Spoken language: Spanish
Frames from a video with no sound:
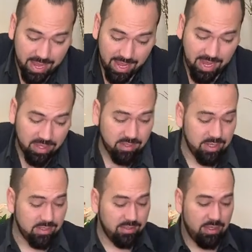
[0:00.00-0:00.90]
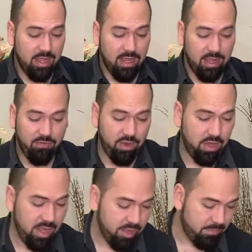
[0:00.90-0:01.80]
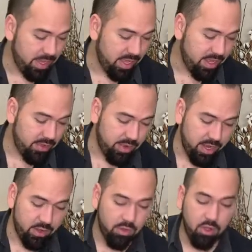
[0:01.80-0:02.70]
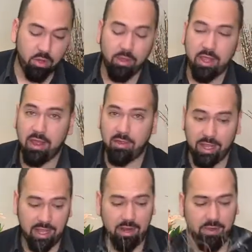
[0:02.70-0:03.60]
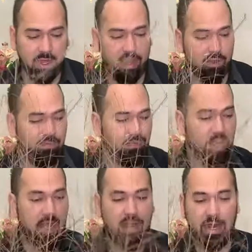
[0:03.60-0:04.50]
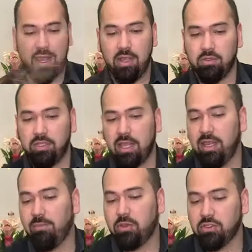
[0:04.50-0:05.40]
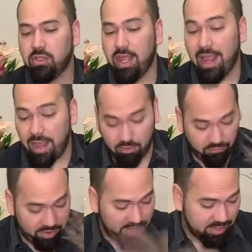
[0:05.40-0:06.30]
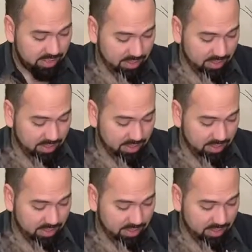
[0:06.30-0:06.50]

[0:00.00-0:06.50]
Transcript: Estas, que fueron las espigas que vieron cómo quedaban en el video, las conseguimos en oferta